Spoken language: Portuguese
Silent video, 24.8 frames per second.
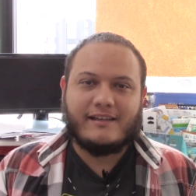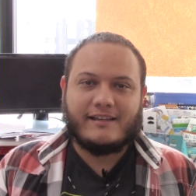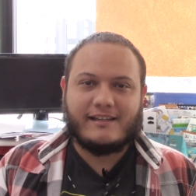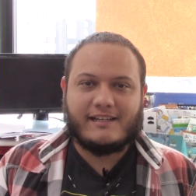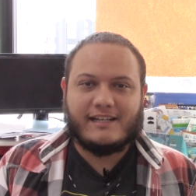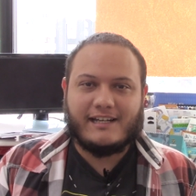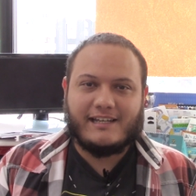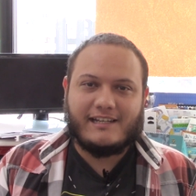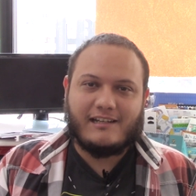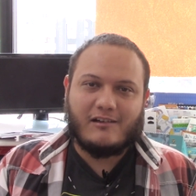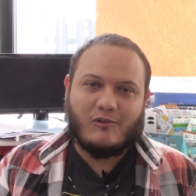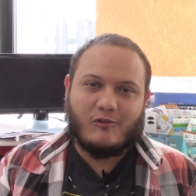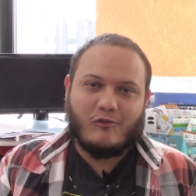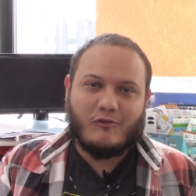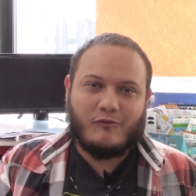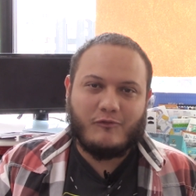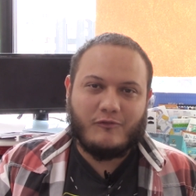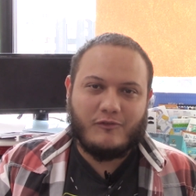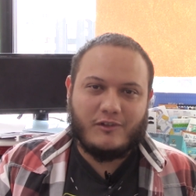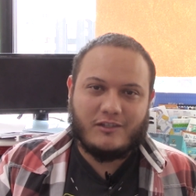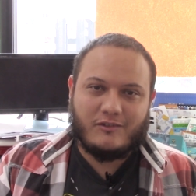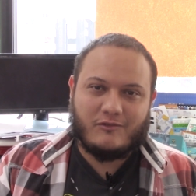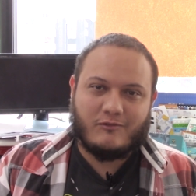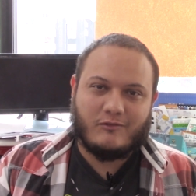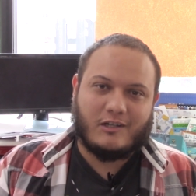cara, o
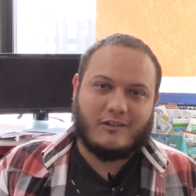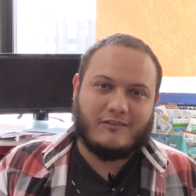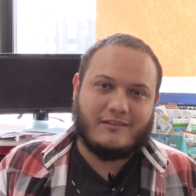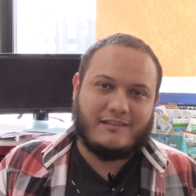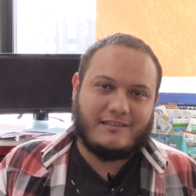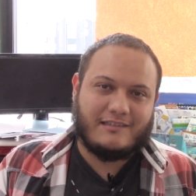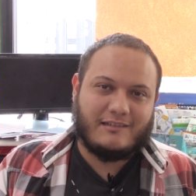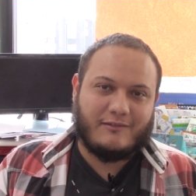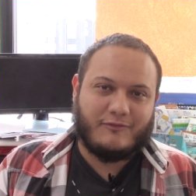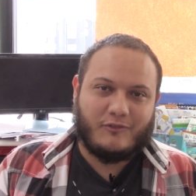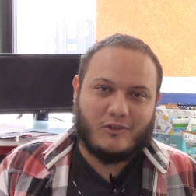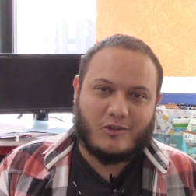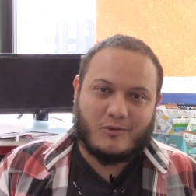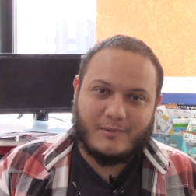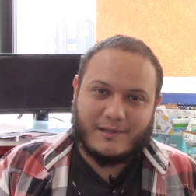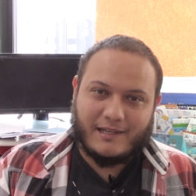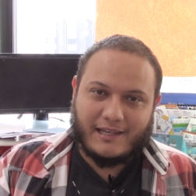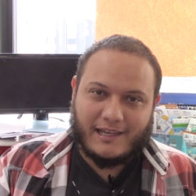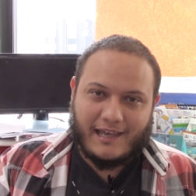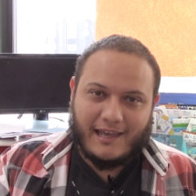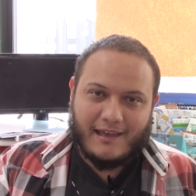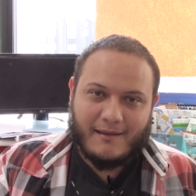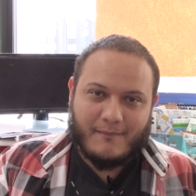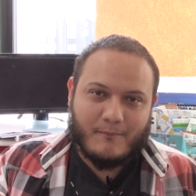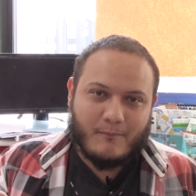visual desse filme
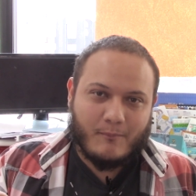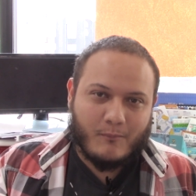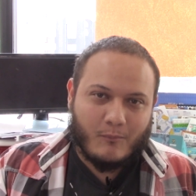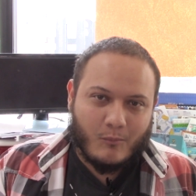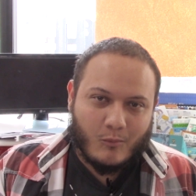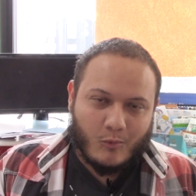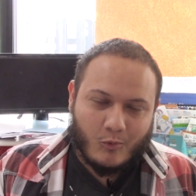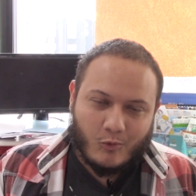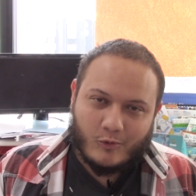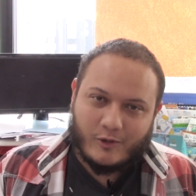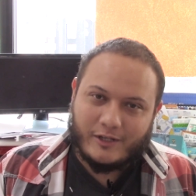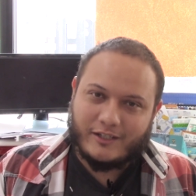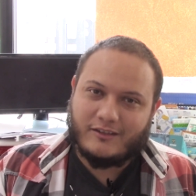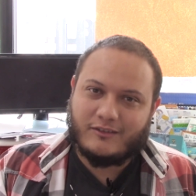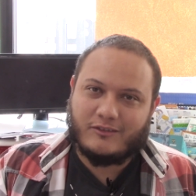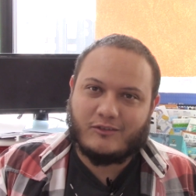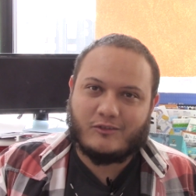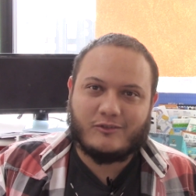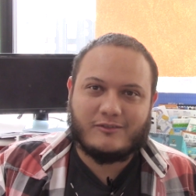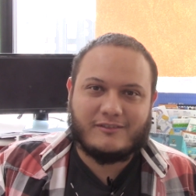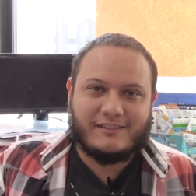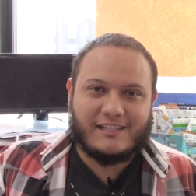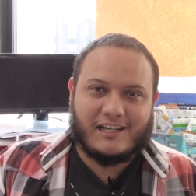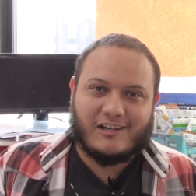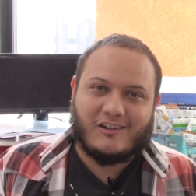é
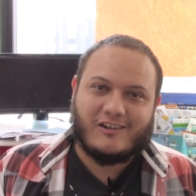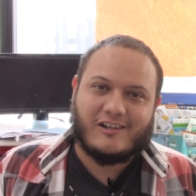muito da